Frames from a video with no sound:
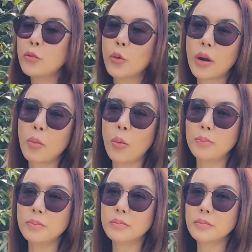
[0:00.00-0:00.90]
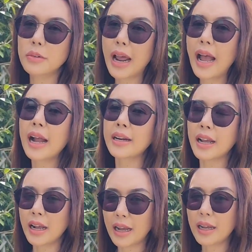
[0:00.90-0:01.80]
นฟูระบบราก
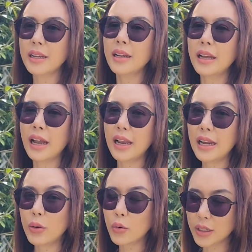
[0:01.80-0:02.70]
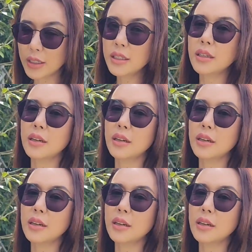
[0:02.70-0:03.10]
นะคะ ให้เร็วขึ้น